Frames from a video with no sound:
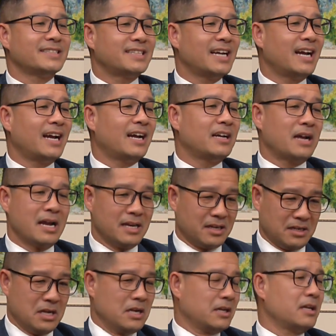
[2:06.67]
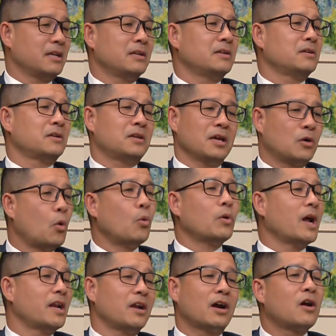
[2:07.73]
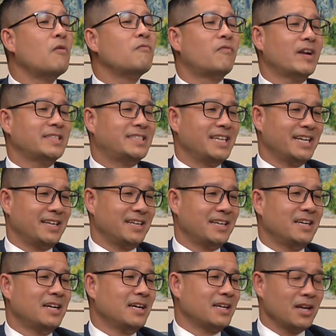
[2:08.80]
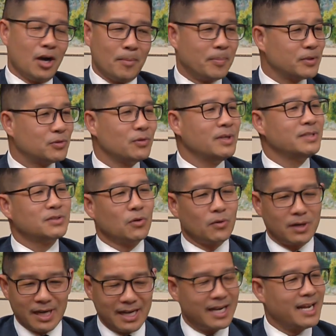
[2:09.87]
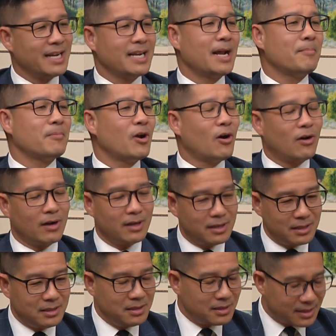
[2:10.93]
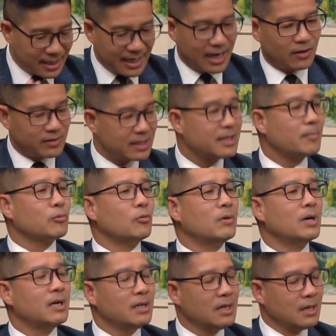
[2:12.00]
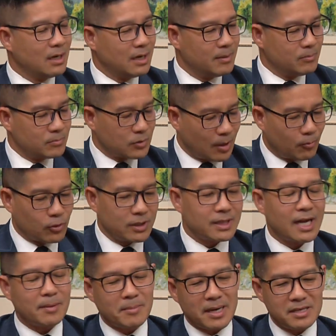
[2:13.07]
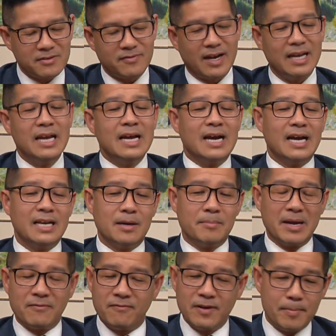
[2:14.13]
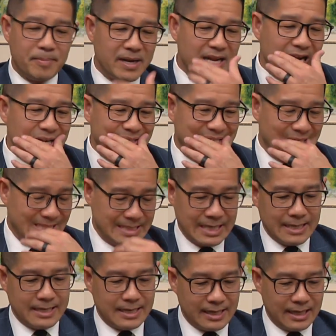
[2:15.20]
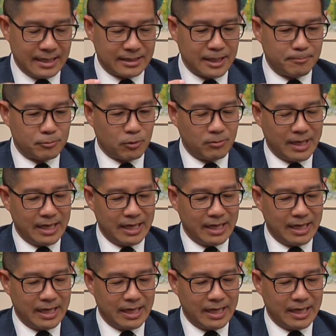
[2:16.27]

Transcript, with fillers: xa hay là cái cái khu đất nó không phát triển cái opportunity zone lại lại nằm đó như thế nào thì tâm cũng hơi hơi có một cái thắc mắc như vậy hay là mình flipping houses là tâm cũng nghĩ